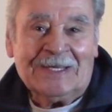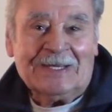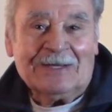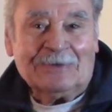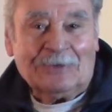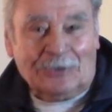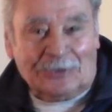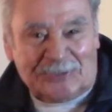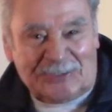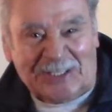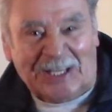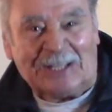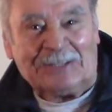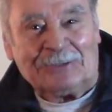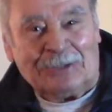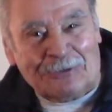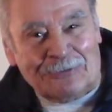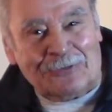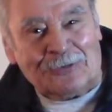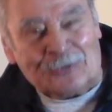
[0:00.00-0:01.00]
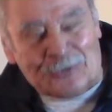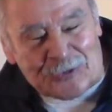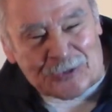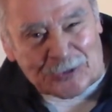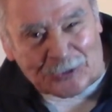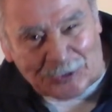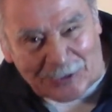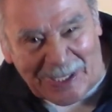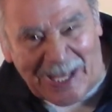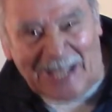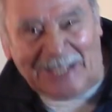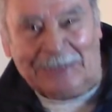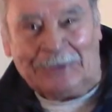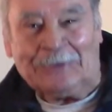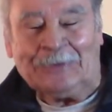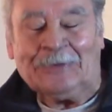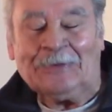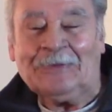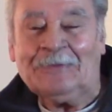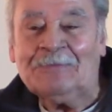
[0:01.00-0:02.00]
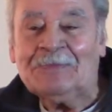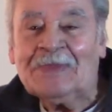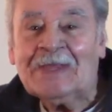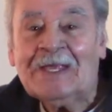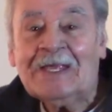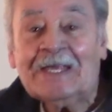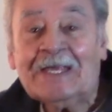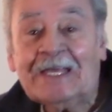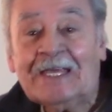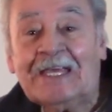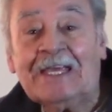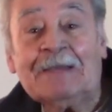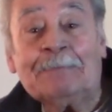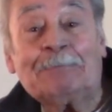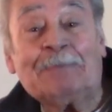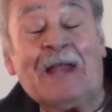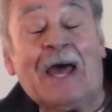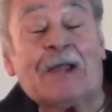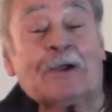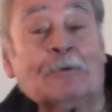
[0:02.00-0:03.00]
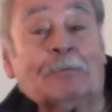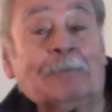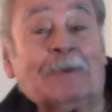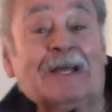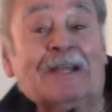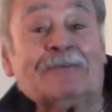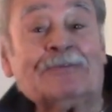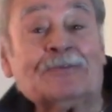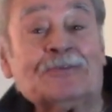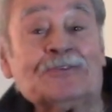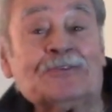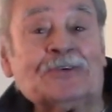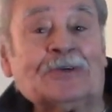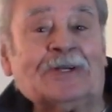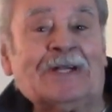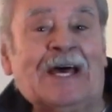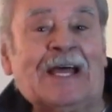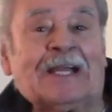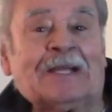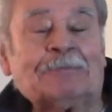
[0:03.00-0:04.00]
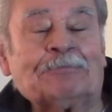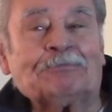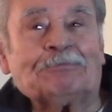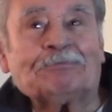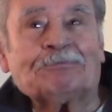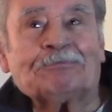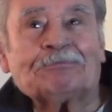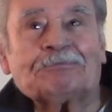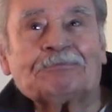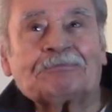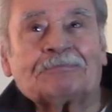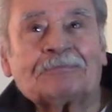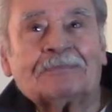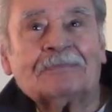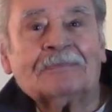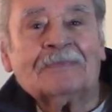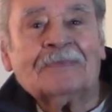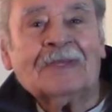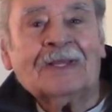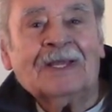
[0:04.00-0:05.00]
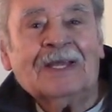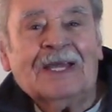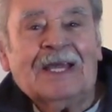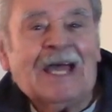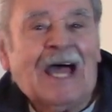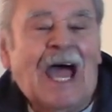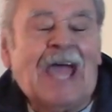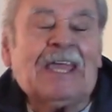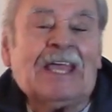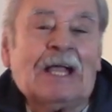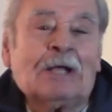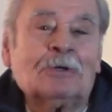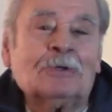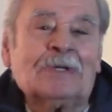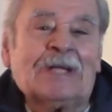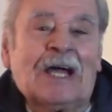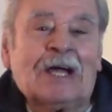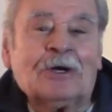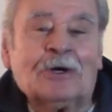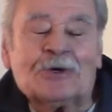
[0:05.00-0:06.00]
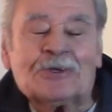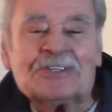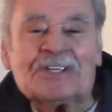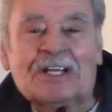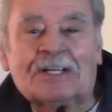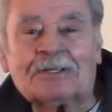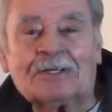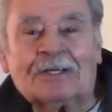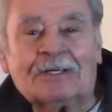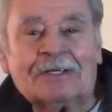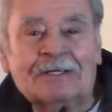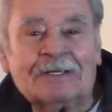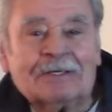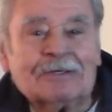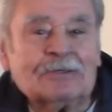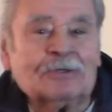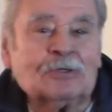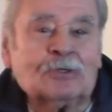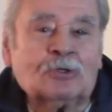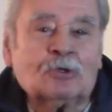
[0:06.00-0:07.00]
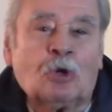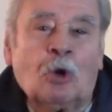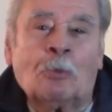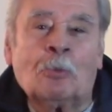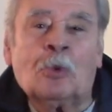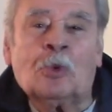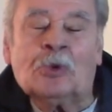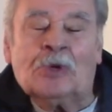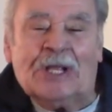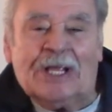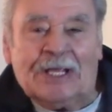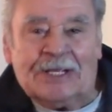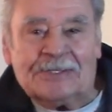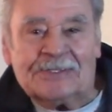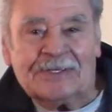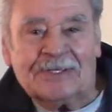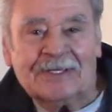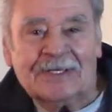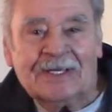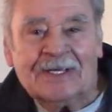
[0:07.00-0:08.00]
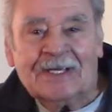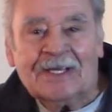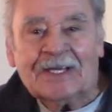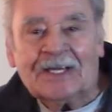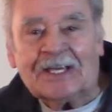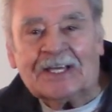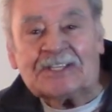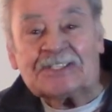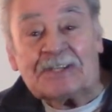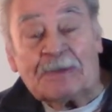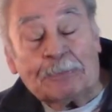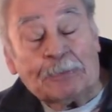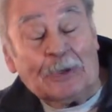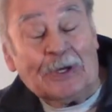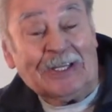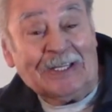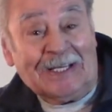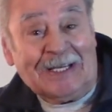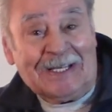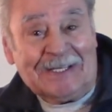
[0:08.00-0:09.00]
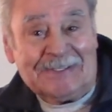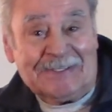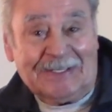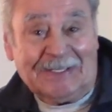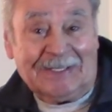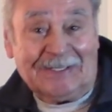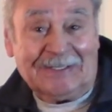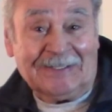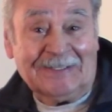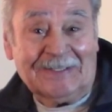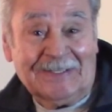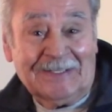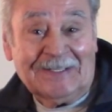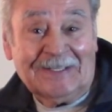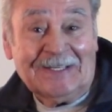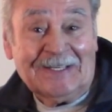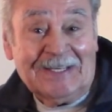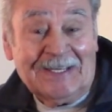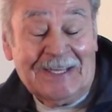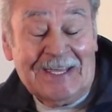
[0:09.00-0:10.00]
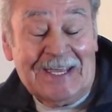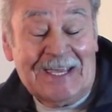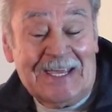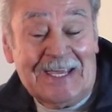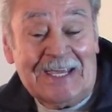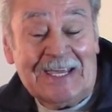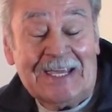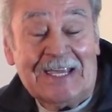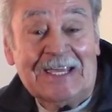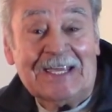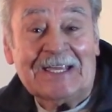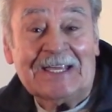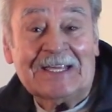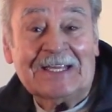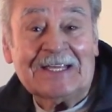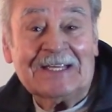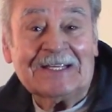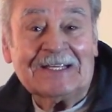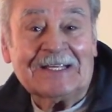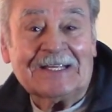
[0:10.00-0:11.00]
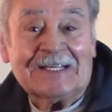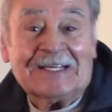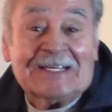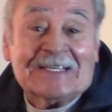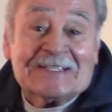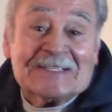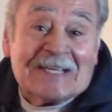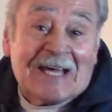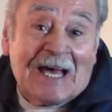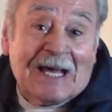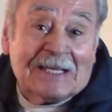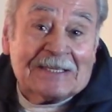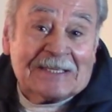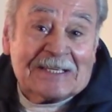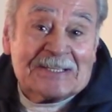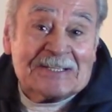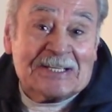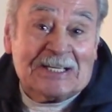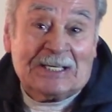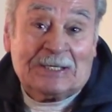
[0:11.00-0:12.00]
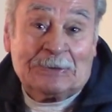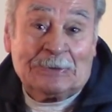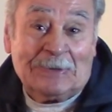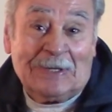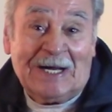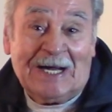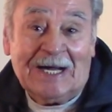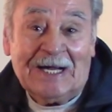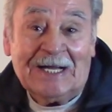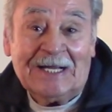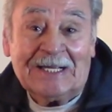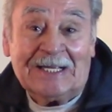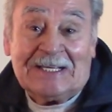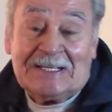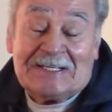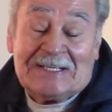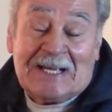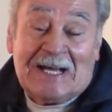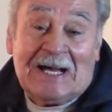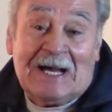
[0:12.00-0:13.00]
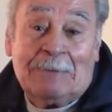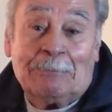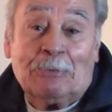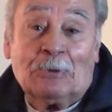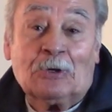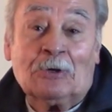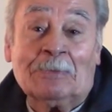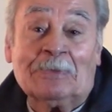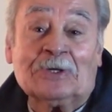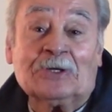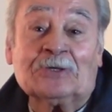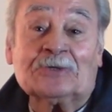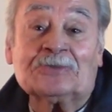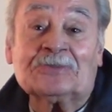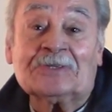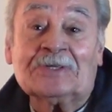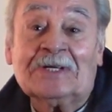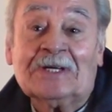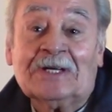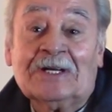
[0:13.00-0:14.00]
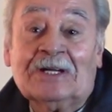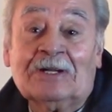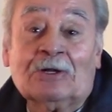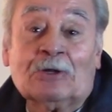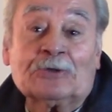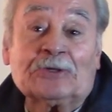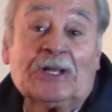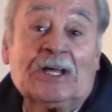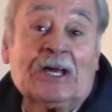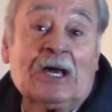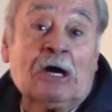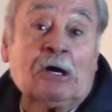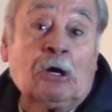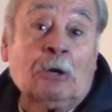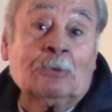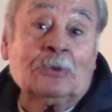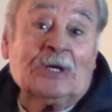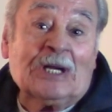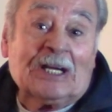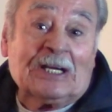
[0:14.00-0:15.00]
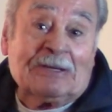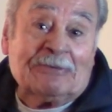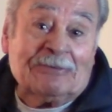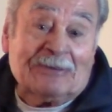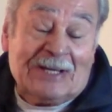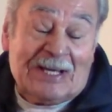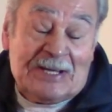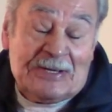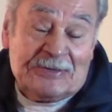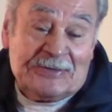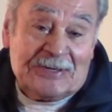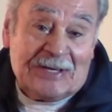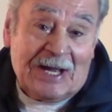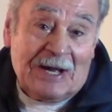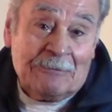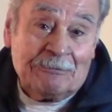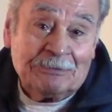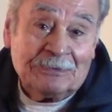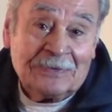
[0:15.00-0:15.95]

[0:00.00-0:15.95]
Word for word: O sea, estoy funcionando. Y claro, para funcionar hay algunas cosas comunes que se pueden hacer. Y quizá te sirva, quizá por lo menos lo tengas como una referencia.